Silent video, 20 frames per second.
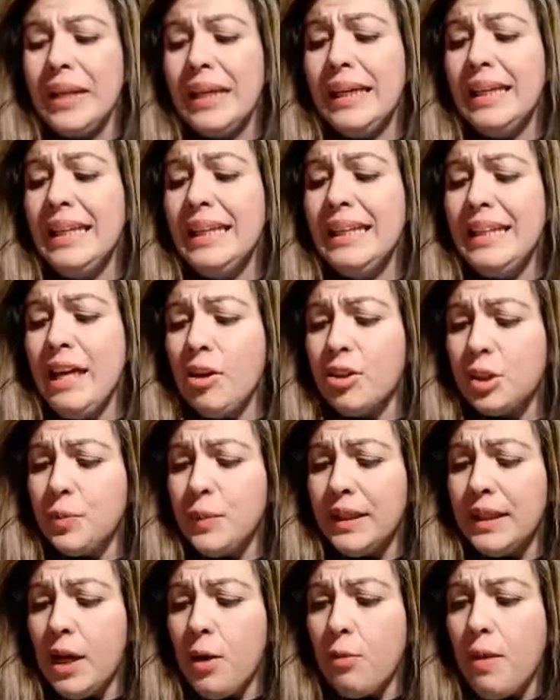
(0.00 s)
E Deus
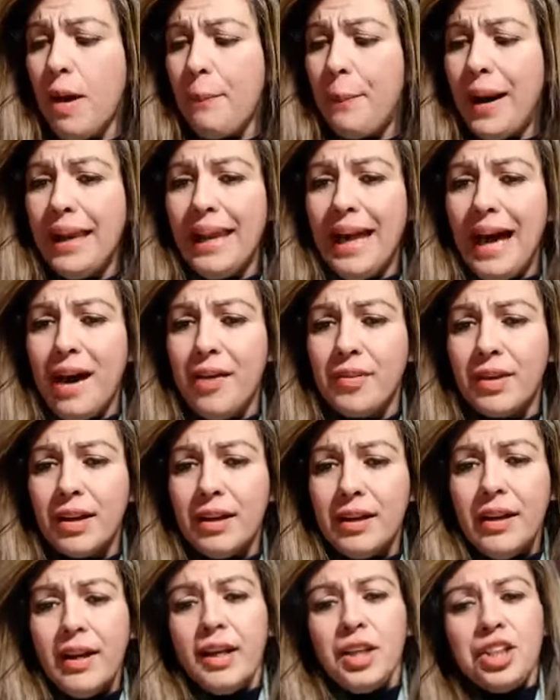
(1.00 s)
me deu uma palavra.
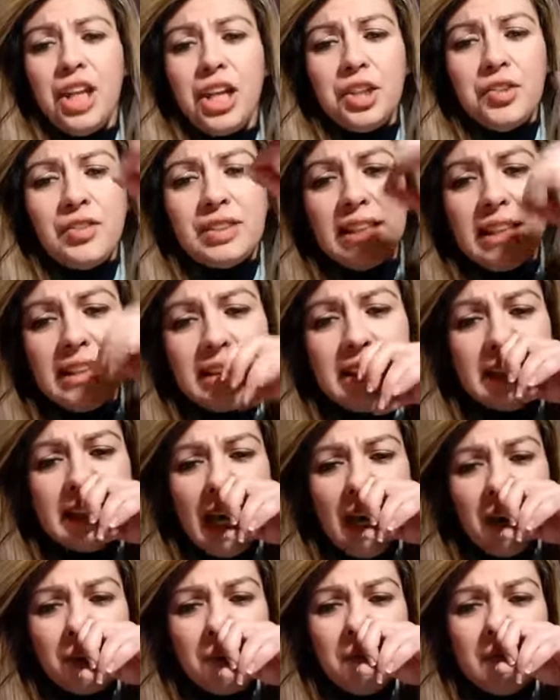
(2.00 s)
Gente, eu vou ser
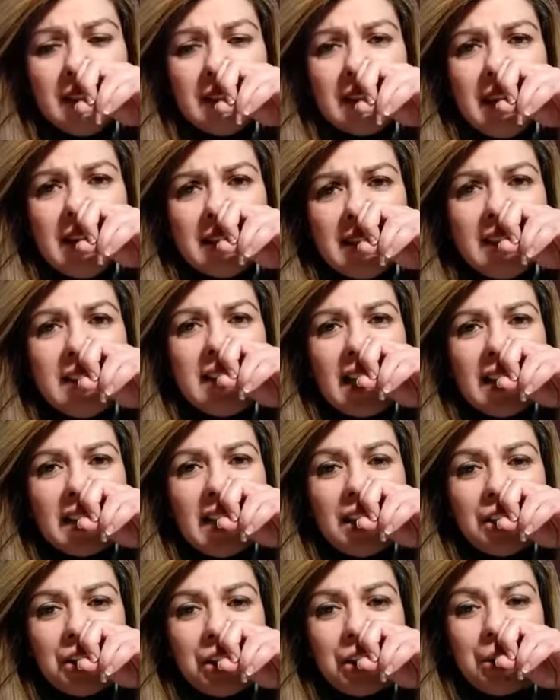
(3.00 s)
sincero com vocês. Vocês
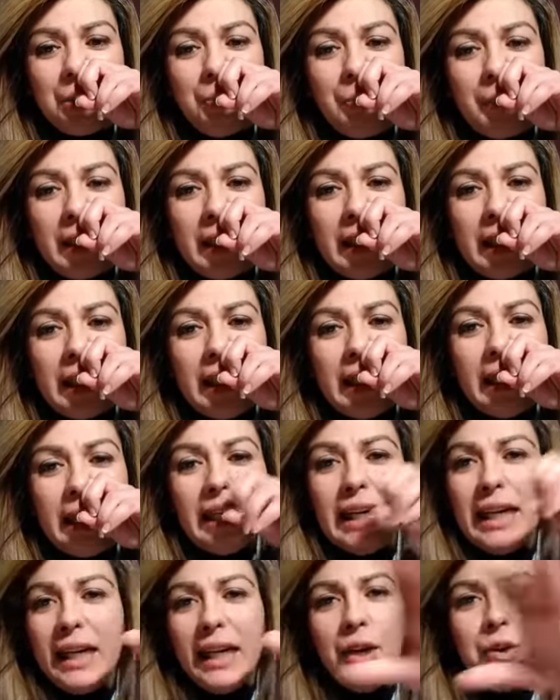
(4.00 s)
acreditam em mim?
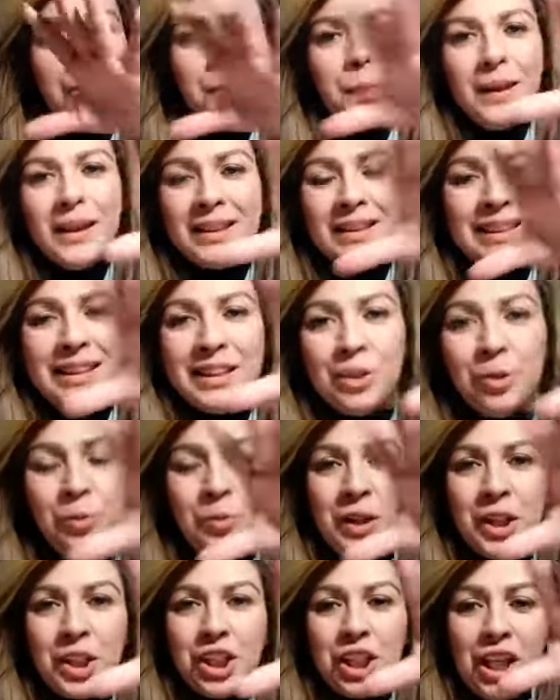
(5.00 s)
Eu não preciso
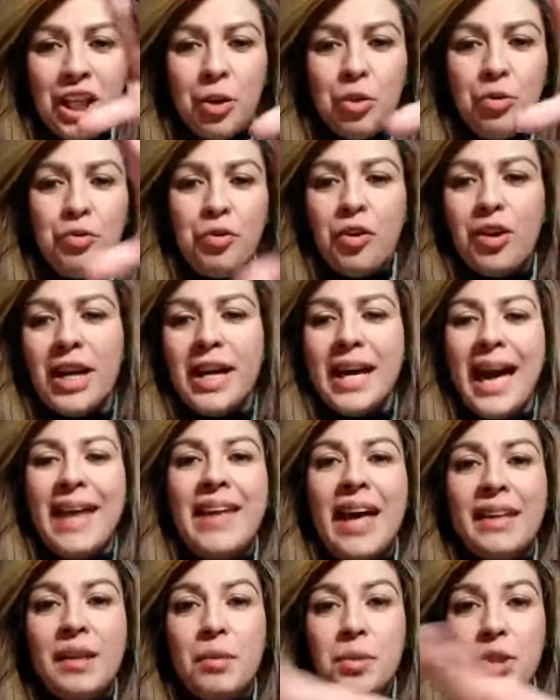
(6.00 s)
mentir, que eu não vou ganhar
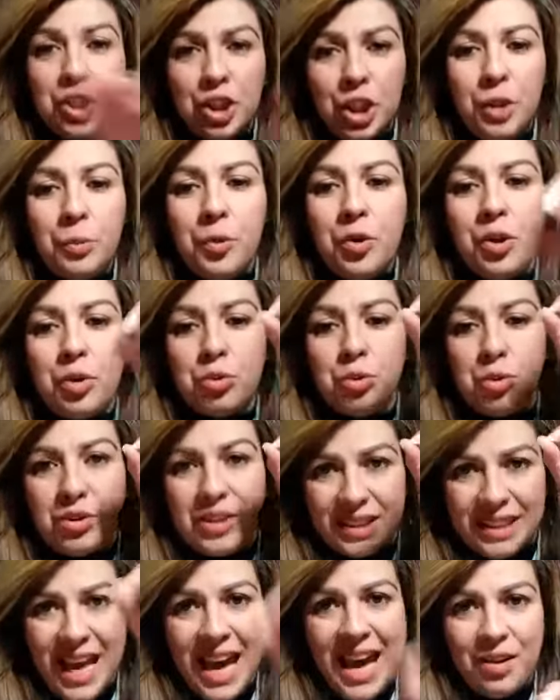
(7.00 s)
nada mentindo, porque eu sou
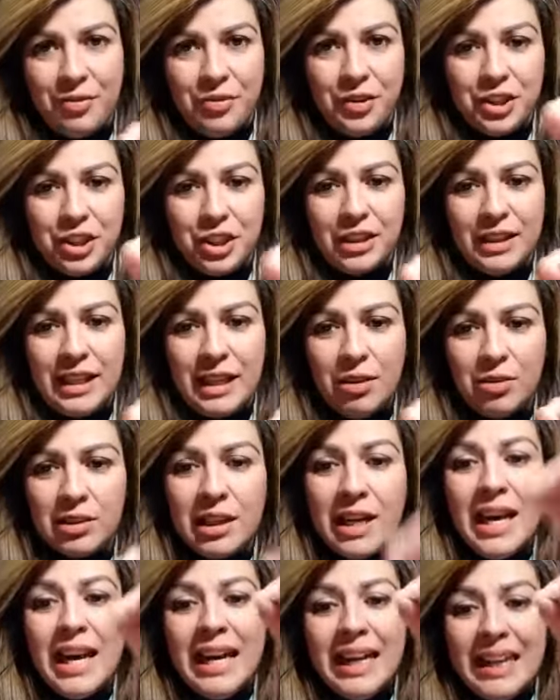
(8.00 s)
serva de
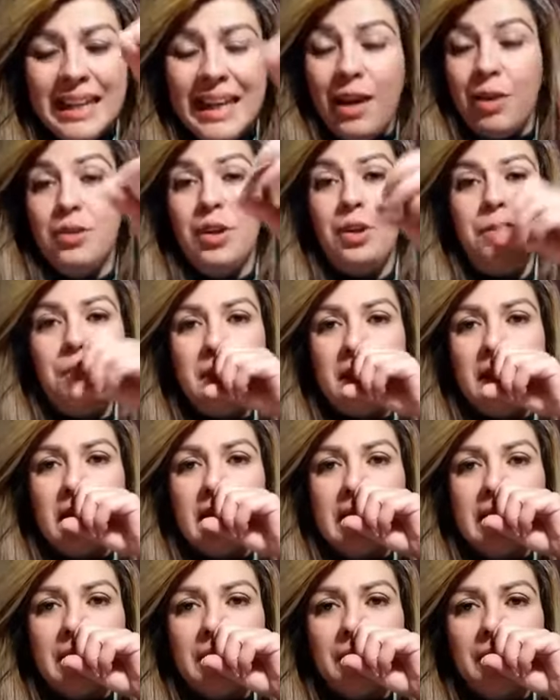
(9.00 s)
Deus e eu não
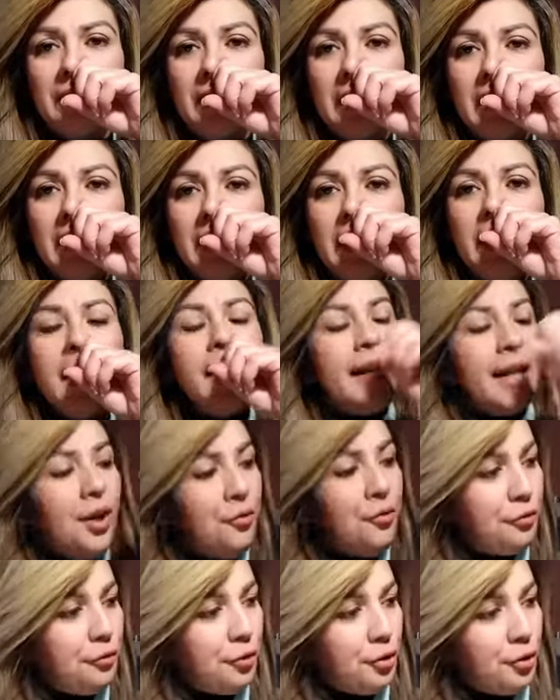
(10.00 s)
minto.
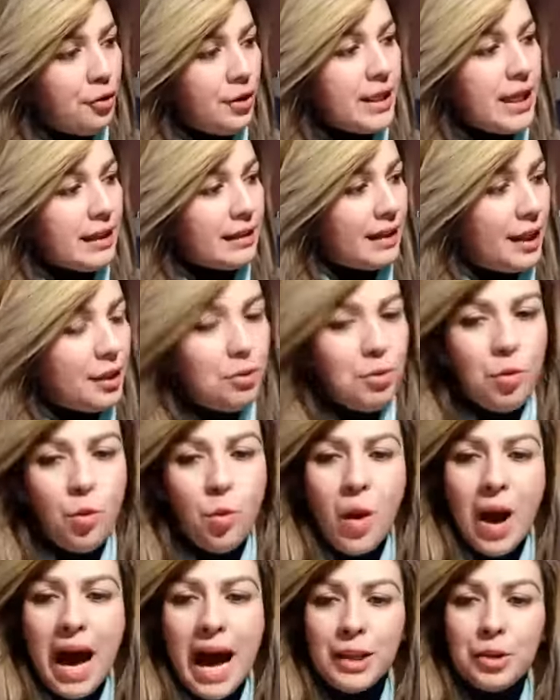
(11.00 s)
Eu fui, entrei no
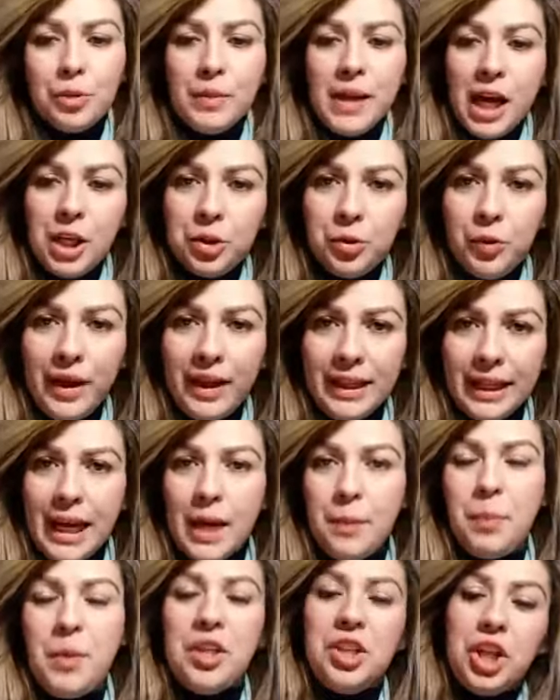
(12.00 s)
quarto, me
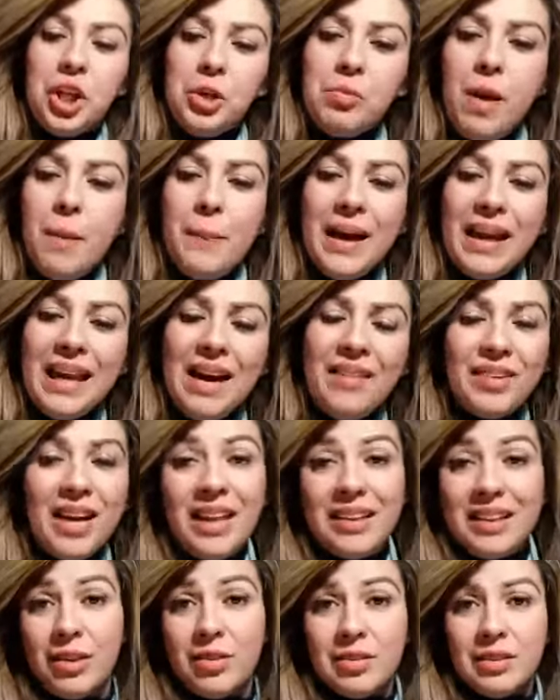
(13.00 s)
ajoelhei, pedi uma palavra
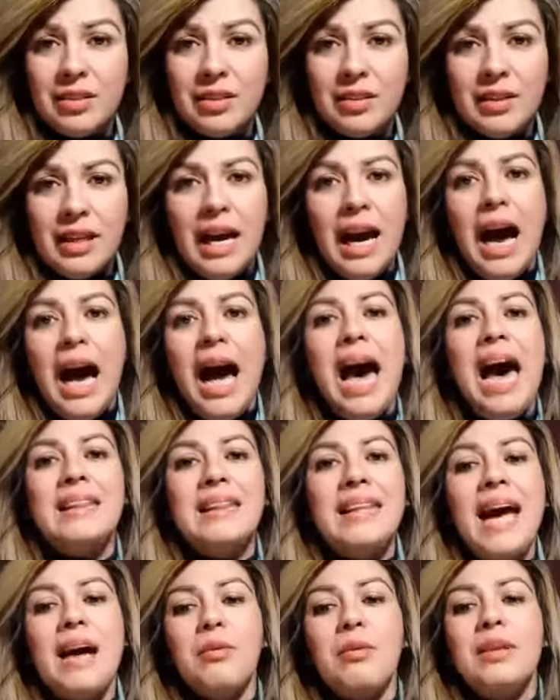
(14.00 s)
a Deus.
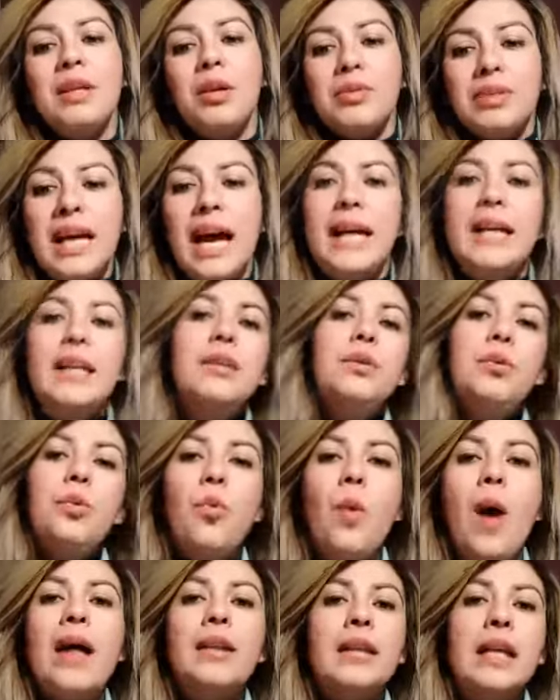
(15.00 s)
Até quando eu saí do
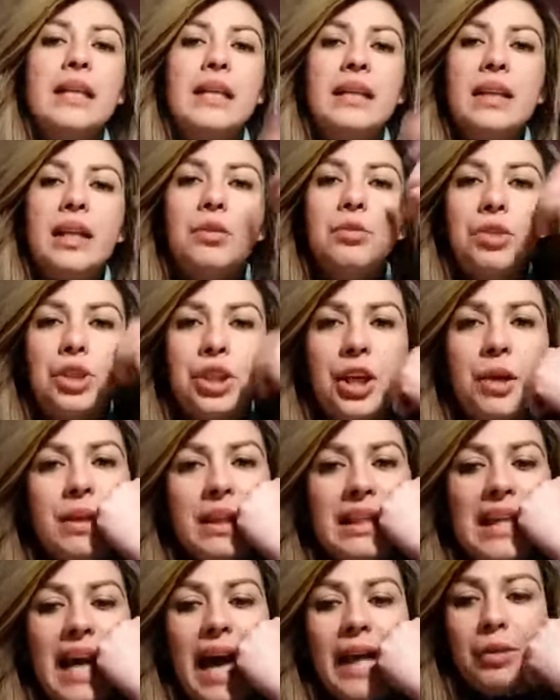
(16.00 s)
quarto, ele ainda não tinha
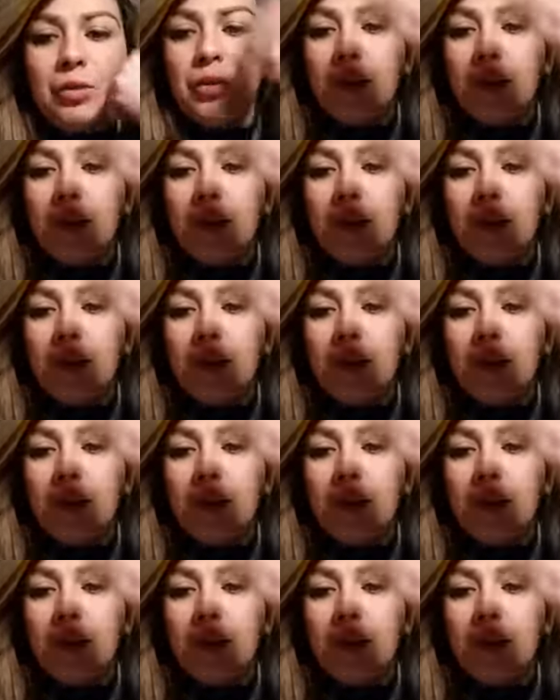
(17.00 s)
me dado.